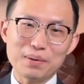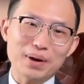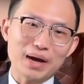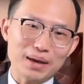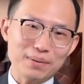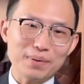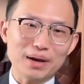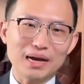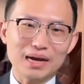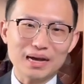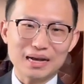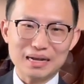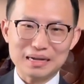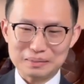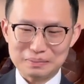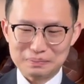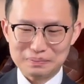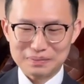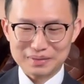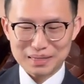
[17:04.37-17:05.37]
ใหม่ๆมา
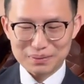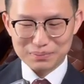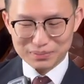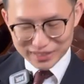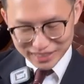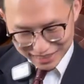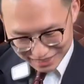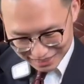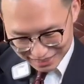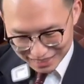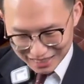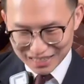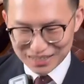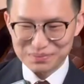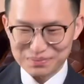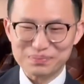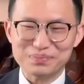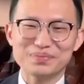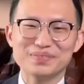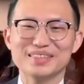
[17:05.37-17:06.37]
นำเสนอค
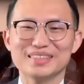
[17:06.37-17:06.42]
รับ